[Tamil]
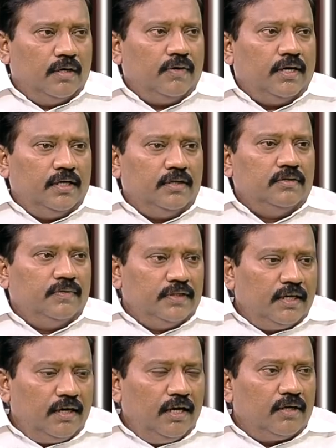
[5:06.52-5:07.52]
ஒரு அண்ணன்
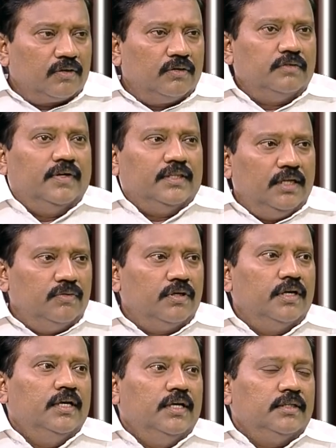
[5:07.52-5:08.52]
வந்தால் நல்லாயிருக்கும் வந்தால்
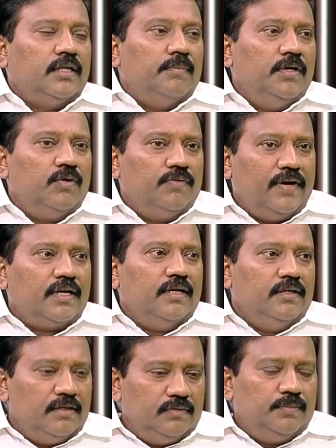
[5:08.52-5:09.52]
ஒரு தமிழில் ஒரு
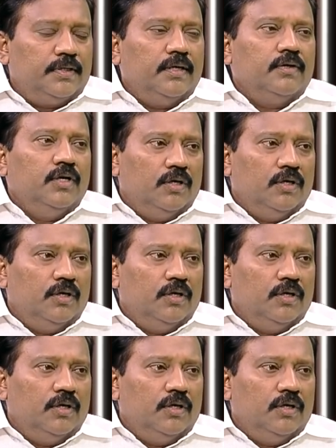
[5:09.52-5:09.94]
வேக்கண்ட் ஒரு